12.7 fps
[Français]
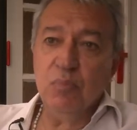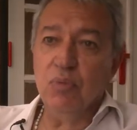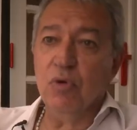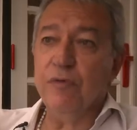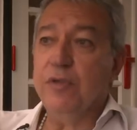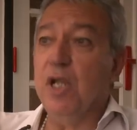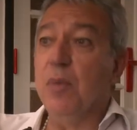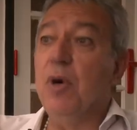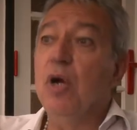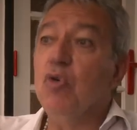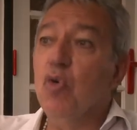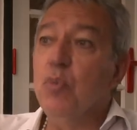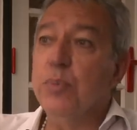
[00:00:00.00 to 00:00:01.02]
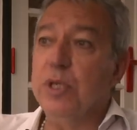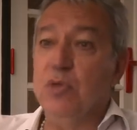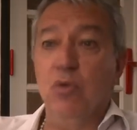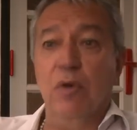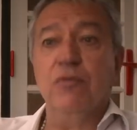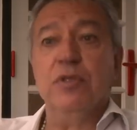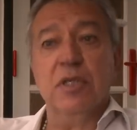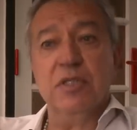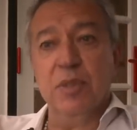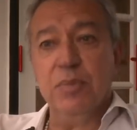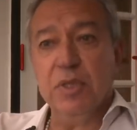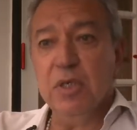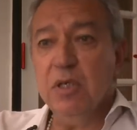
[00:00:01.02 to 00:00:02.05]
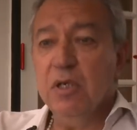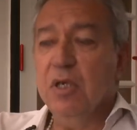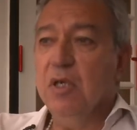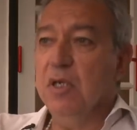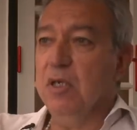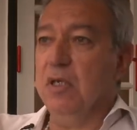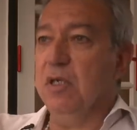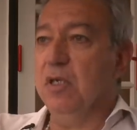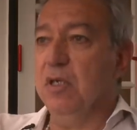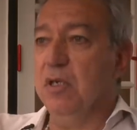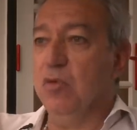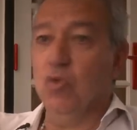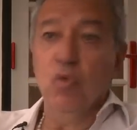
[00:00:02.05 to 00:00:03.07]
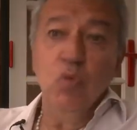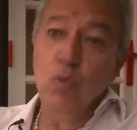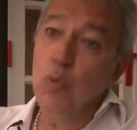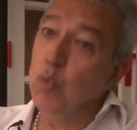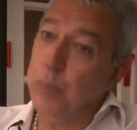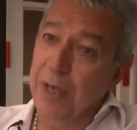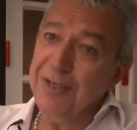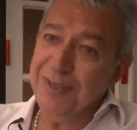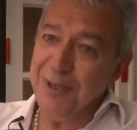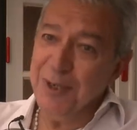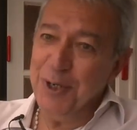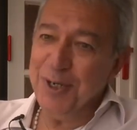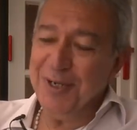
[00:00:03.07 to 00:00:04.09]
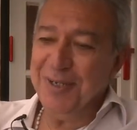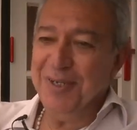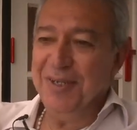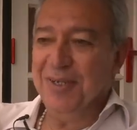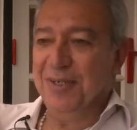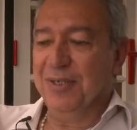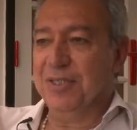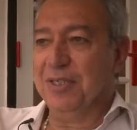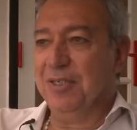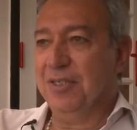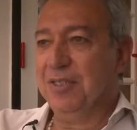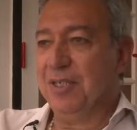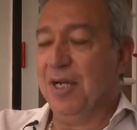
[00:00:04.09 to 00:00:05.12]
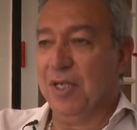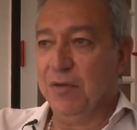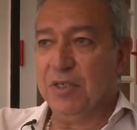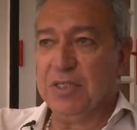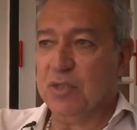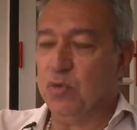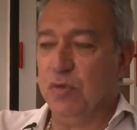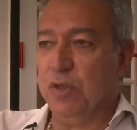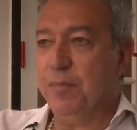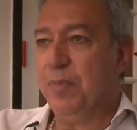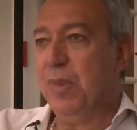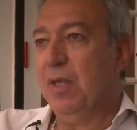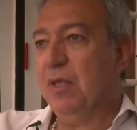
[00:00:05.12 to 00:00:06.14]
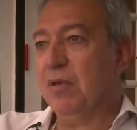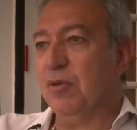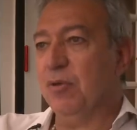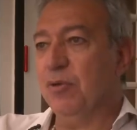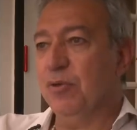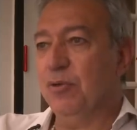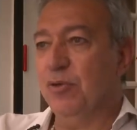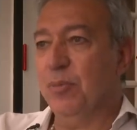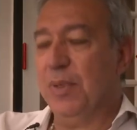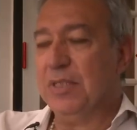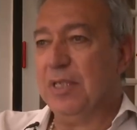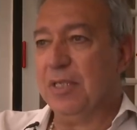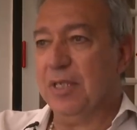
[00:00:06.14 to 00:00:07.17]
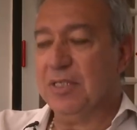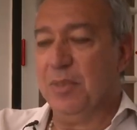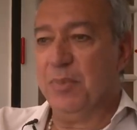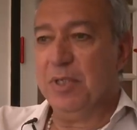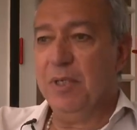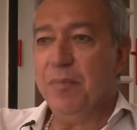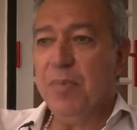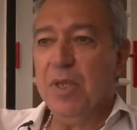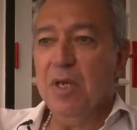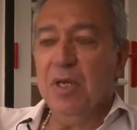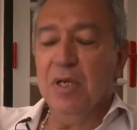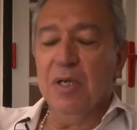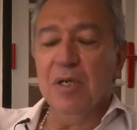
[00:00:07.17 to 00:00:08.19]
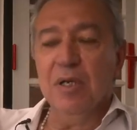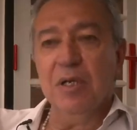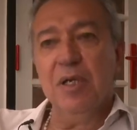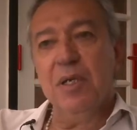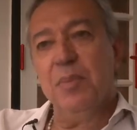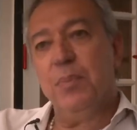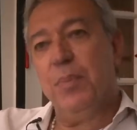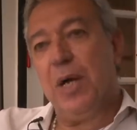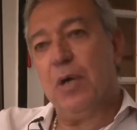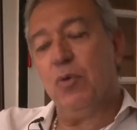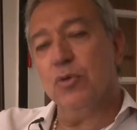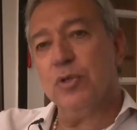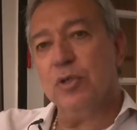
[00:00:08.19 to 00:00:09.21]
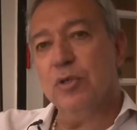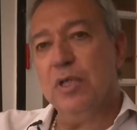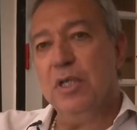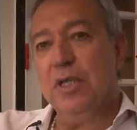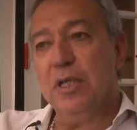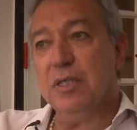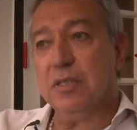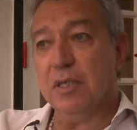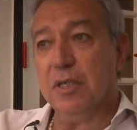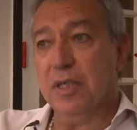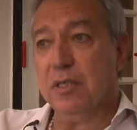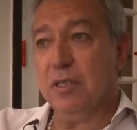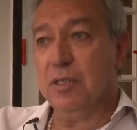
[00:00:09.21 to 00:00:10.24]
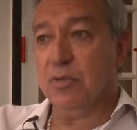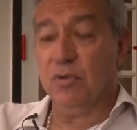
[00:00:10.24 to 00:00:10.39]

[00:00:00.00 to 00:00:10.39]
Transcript: pour finalement un groupe qui doit vous accepter, et, ou pas d'ailleurs. Euh, ça arrive assez souvent que de ne pas être accepté. Euh, par contre, il y a des enquêtes qui